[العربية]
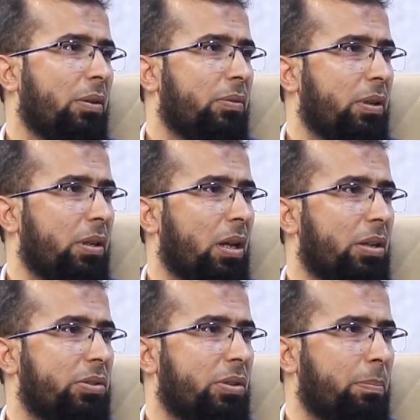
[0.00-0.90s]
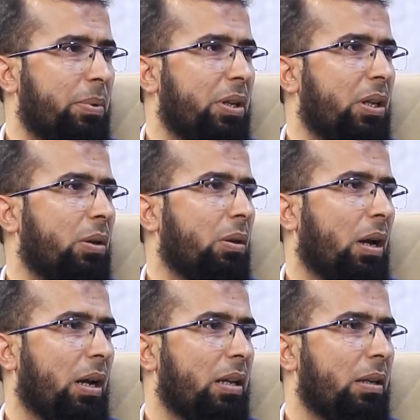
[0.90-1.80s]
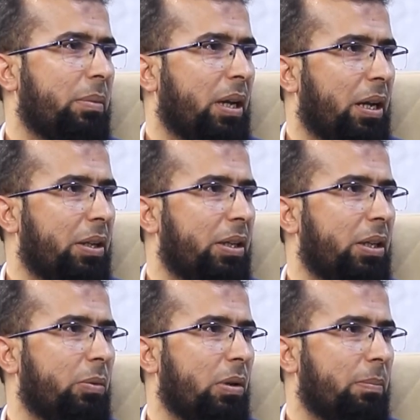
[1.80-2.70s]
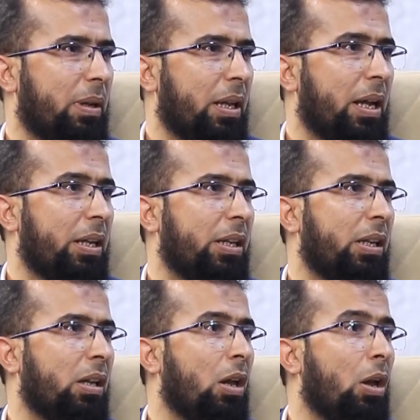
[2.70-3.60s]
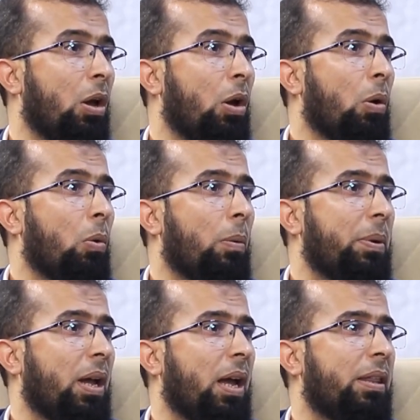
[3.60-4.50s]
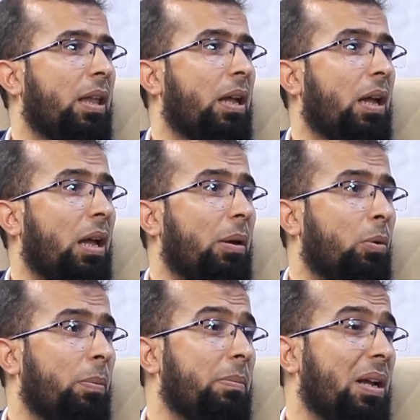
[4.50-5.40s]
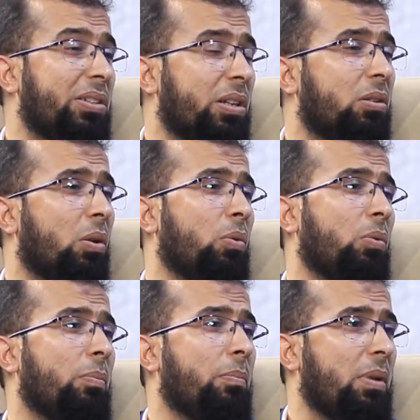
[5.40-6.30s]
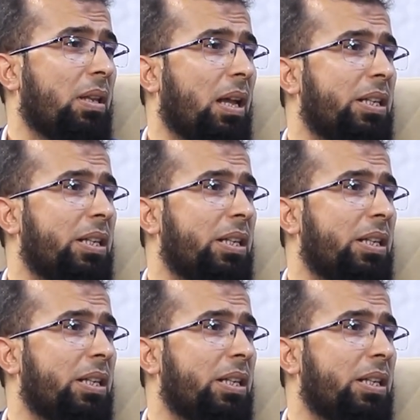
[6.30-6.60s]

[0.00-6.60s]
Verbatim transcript: في الصبر على المحن والبلاء وبهذا وبما سطروا من